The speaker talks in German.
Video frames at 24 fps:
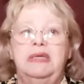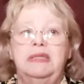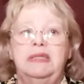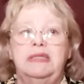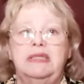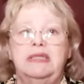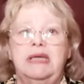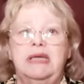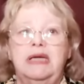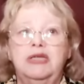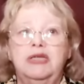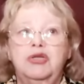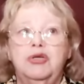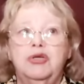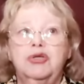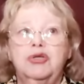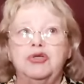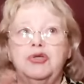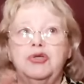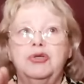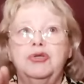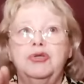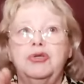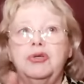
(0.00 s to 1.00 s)
Du musst wissen,
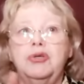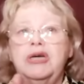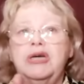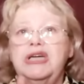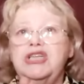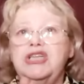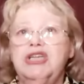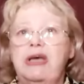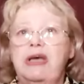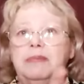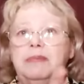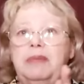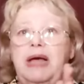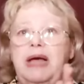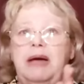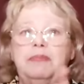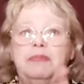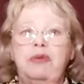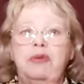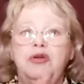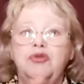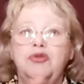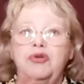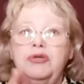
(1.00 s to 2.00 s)
dass ich dich nie
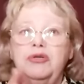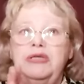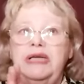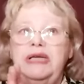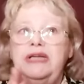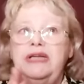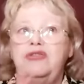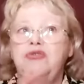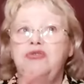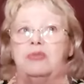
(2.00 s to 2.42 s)
verlassen hätte,